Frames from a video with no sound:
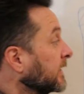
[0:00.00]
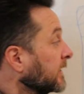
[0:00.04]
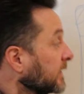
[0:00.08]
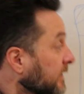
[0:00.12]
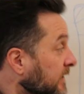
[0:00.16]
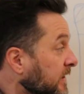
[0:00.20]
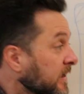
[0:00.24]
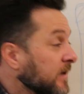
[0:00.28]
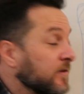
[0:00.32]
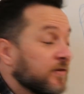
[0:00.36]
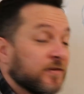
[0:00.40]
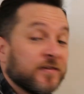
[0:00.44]

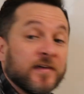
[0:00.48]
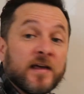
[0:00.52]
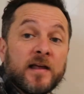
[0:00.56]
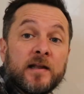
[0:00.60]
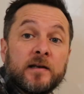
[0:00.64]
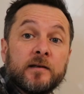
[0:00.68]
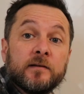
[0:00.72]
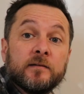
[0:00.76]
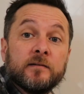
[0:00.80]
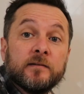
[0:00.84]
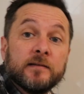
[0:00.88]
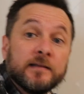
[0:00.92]

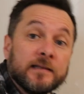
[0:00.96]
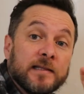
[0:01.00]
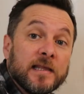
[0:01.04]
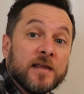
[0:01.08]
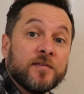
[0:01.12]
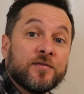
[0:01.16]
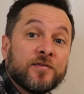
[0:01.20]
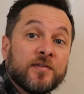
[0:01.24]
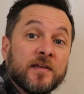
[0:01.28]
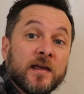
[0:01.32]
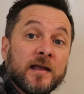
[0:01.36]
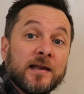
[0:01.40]
Dicen,
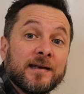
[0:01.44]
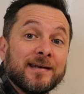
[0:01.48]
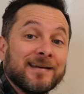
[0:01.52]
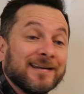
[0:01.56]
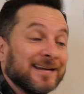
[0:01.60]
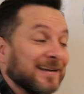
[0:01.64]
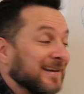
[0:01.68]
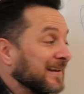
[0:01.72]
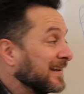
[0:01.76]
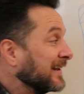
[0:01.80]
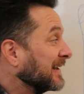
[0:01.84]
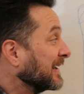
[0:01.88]

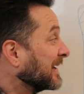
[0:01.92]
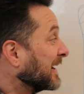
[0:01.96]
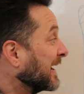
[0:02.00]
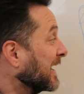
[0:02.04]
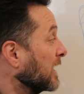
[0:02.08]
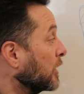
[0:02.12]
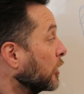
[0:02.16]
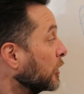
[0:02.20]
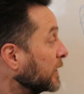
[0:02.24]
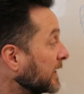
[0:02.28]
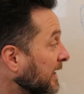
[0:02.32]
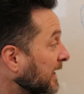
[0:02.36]
dicen
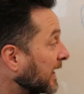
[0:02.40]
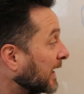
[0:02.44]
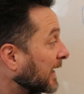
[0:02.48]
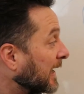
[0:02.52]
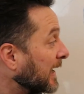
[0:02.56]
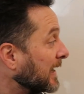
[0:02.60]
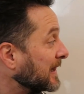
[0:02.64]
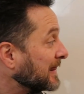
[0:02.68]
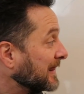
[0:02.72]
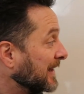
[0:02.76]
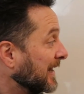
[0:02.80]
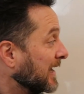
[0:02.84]
que el
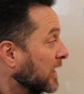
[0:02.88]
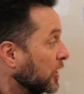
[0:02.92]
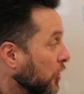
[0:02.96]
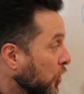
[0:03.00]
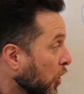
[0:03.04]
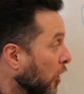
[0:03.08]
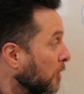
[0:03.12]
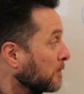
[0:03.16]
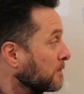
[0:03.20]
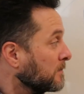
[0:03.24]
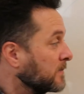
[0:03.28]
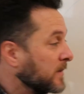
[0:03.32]
origen del
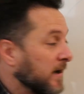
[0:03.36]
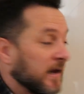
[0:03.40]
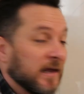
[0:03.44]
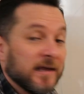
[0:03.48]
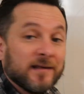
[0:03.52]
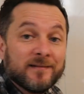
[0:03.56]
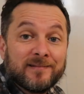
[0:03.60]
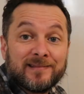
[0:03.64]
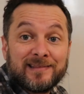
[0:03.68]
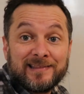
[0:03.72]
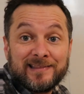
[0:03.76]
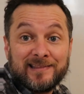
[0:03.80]

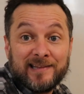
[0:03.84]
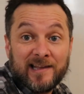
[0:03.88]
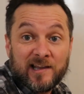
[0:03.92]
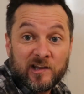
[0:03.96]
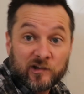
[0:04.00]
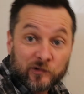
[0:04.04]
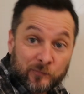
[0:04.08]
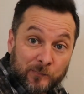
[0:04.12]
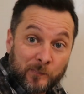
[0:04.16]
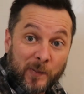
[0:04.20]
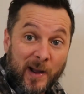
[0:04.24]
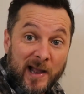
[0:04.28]
nombre de
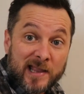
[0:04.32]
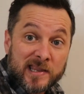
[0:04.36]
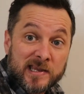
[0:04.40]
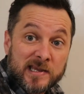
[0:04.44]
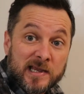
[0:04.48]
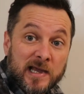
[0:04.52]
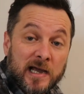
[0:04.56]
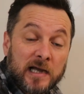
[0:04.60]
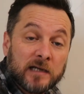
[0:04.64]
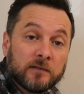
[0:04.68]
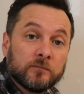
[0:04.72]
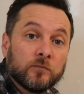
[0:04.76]

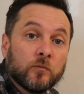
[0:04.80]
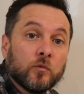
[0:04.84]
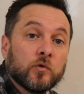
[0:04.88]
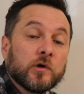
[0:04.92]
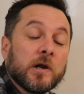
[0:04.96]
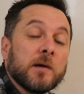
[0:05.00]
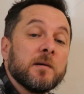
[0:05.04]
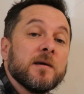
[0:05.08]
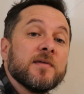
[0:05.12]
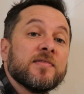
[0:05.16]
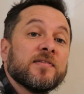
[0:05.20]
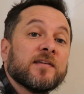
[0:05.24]
España,
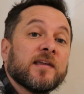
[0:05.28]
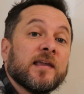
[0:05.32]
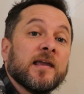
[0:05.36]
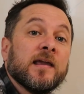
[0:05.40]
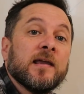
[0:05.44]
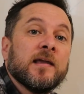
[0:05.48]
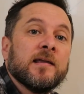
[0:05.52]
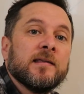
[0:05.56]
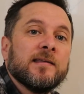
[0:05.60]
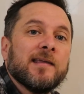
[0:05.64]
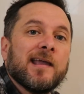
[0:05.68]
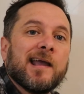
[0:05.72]
una vez
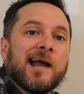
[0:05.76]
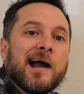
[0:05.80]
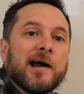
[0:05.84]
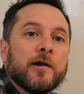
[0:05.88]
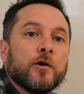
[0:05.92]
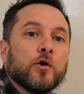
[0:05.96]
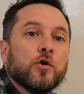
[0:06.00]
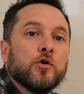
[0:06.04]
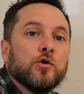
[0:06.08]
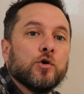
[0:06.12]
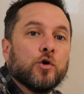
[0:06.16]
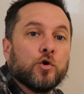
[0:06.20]
que
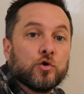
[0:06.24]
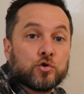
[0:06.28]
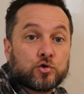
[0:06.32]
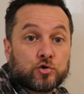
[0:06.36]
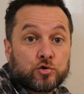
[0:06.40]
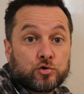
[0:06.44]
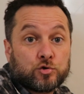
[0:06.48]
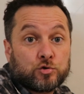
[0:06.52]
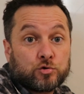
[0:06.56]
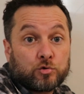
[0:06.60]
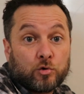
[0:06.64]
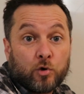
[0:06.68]
llegaron
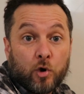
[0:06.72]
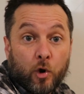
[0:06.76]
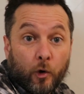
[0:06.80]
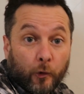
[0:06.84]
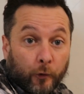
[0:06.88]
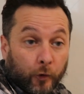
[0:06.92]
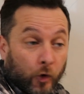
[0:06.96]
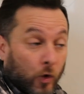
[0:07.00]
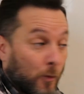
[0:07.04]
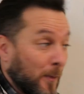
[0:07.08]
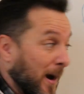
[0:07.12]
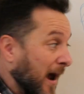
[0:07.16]
los,
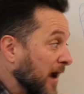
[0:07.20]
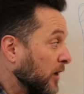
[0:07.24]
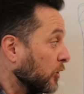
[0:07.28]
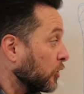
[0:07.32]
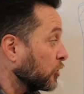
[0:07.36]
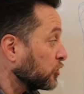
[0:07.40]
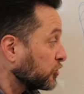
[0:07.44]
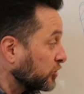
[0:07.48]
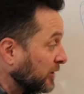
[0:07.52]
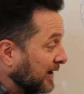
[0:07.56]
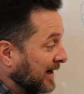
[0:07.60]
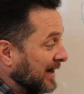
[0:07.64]

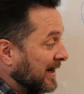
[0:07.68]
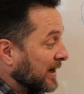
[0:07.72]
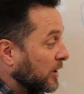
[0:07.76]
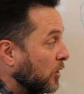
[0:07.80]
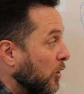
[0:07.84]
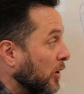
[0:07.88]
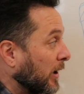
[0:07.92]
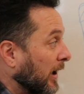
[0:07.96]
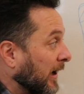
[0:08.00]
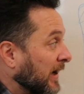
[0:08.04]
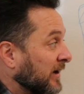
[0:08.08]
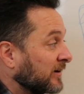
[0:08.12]
romanos y
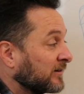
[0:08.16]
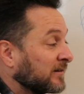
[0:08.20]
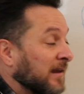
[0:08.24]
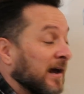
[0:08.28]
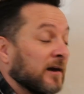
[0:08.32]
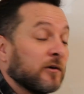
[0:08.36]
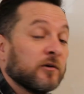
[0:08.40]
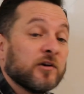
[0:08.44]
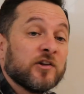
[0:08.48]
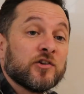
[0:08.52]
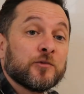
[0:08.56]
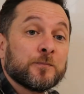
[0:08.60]

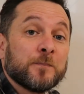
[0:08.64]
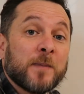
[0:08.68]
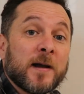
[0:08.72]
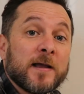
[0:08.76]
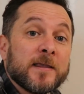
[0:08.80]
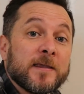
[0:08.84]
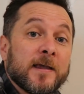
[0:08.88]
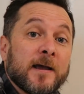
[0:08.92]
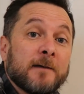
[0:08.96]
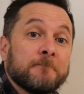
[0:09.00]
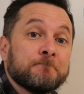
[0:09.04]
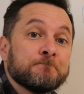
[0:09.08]
conquistaron
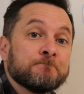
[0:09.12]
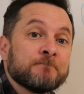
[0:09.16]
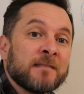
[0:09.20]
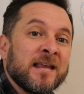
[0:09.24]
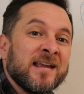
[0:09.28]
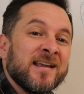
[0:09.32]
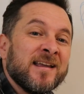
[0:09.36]
España,